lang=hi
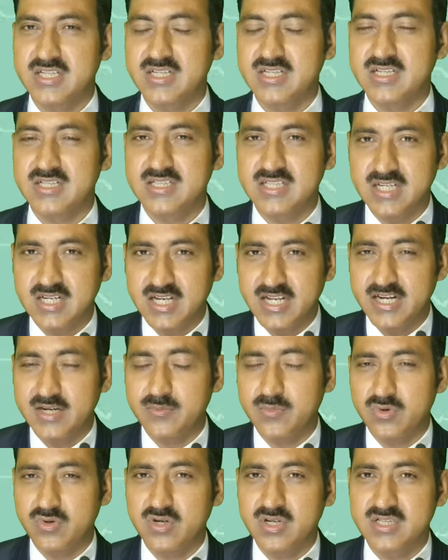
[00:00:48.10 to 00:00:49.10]
शेयर करती है लैंड
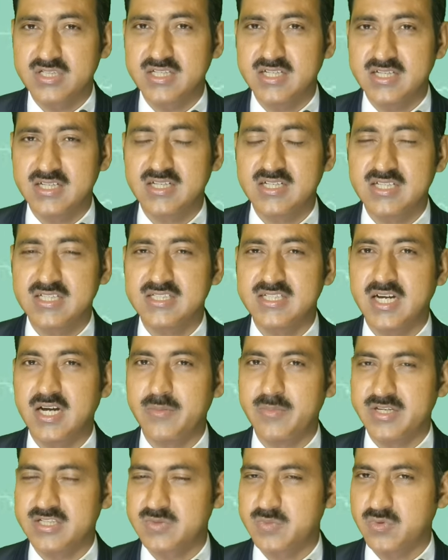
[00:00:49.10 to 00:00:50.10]
बॉर्डर शेयर करती है जहाँ
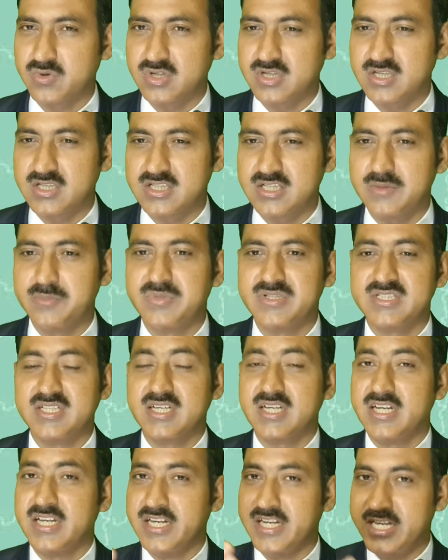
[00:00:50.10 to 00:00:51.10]
हम एक्सपोर्ट करते हैं
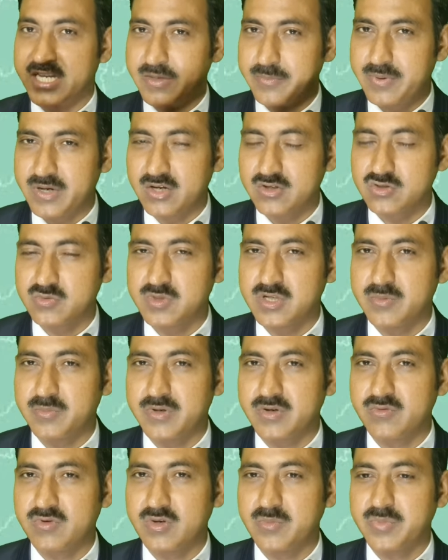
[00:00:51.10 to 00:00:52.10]
बेसिकली नेपाल उसमें
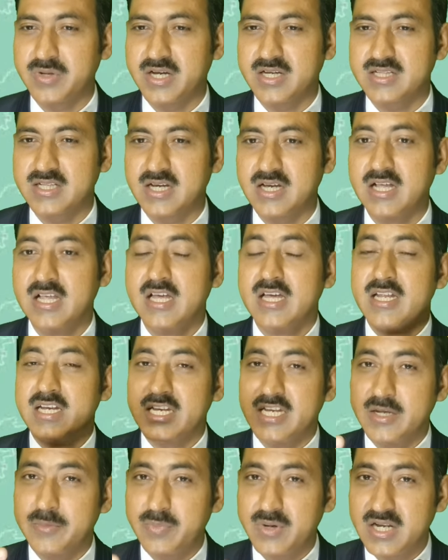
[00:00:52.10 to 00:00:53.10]
नंबर वन पे आता है
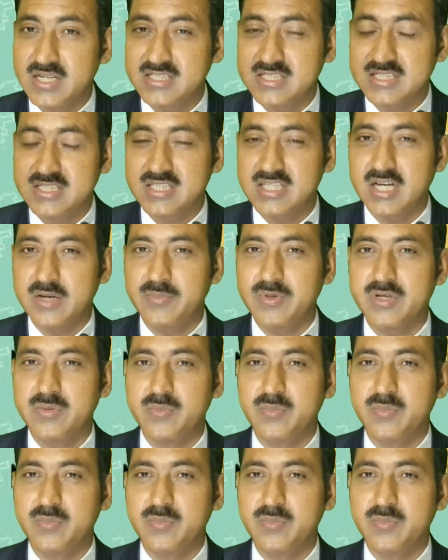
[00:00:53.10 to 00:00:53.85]
नेपाल जितना भी